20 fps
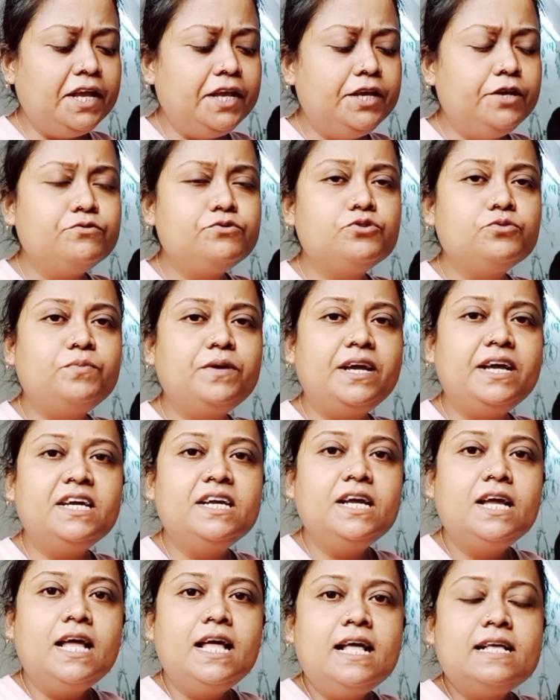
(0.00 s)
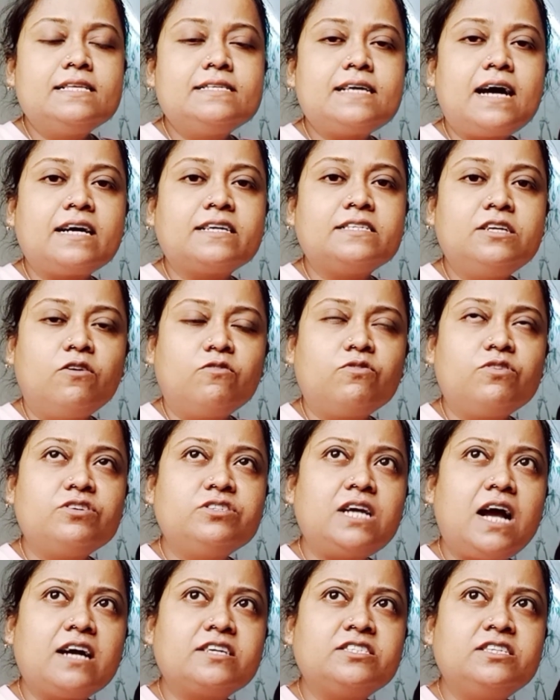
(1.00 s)
ইউটিউবে ডক্টর
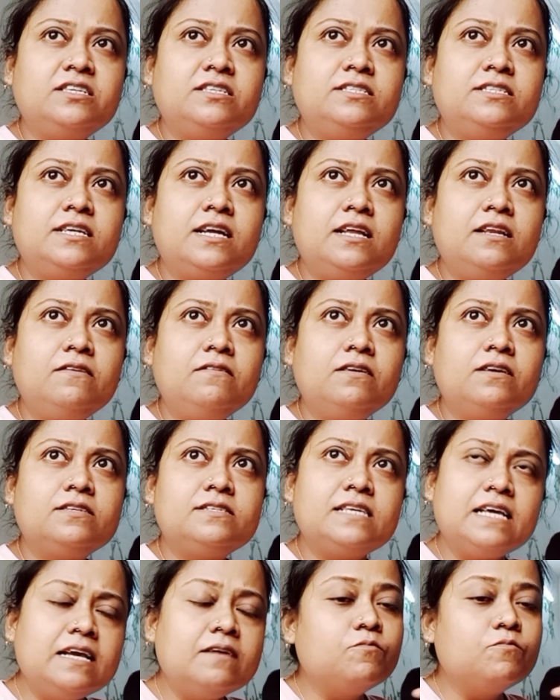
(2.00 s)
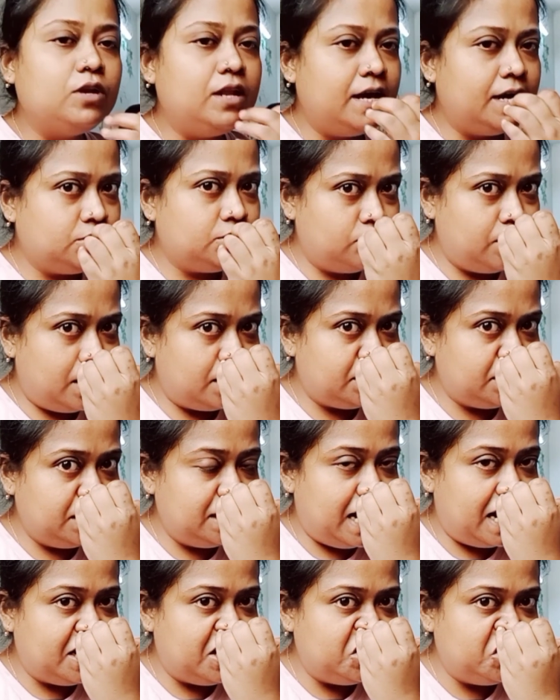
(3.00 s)
সাক্ষী সিং সিং বলে একজন আছেন
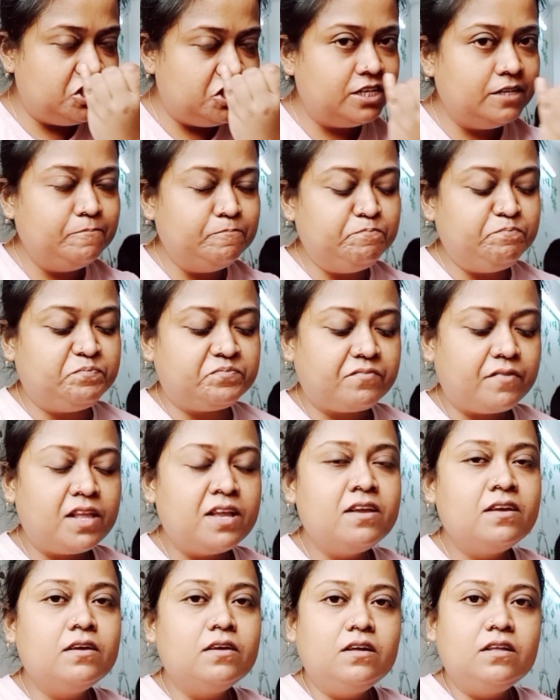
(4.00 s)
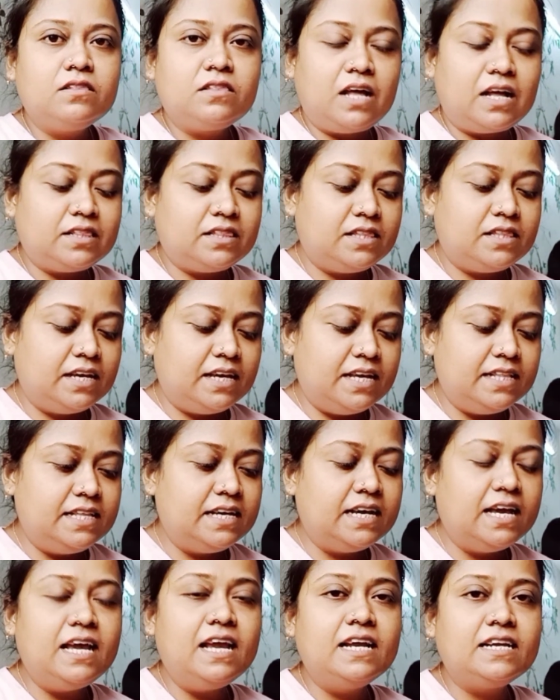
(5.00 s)
ডায়েটিশিয়ান তার থেকে
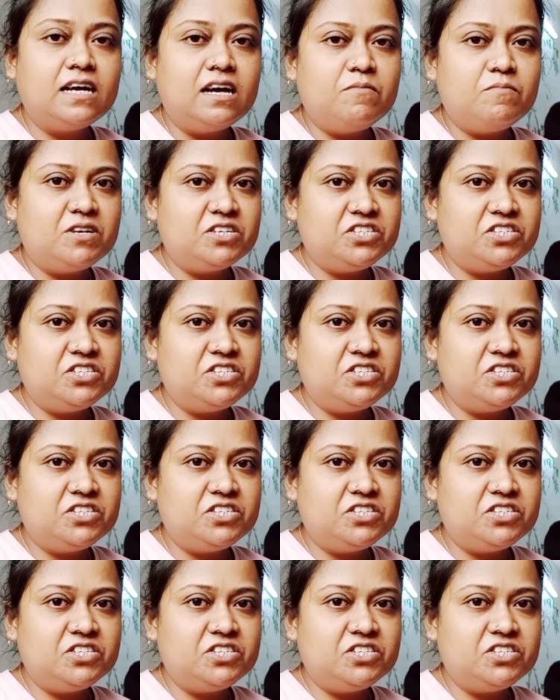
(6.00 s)
দেখে এটা আমার